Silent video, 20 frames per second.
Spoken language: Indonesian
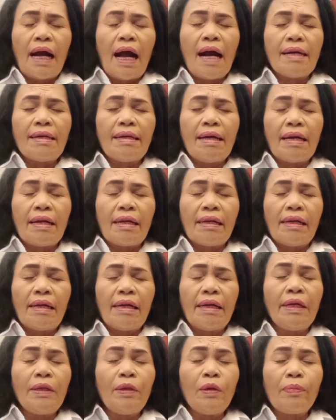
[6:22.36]
agar
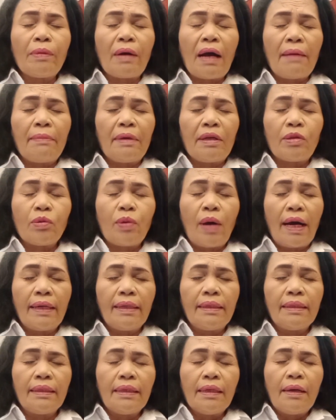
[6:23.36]
hidup kami
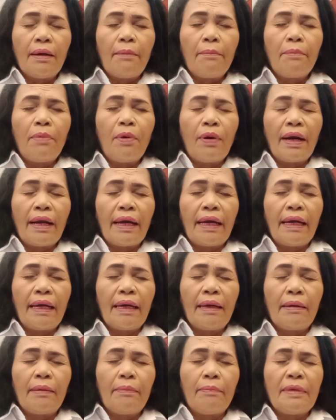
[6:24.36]
Tuhan
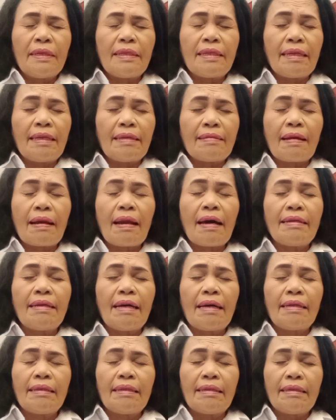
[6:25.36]
boleh menjadi
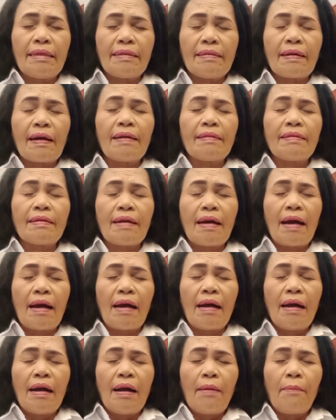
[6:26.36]
teladan di
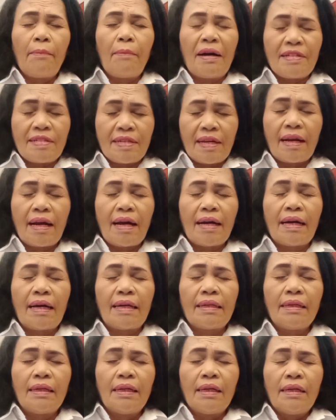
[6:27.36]
tengah-tengah masyarakat.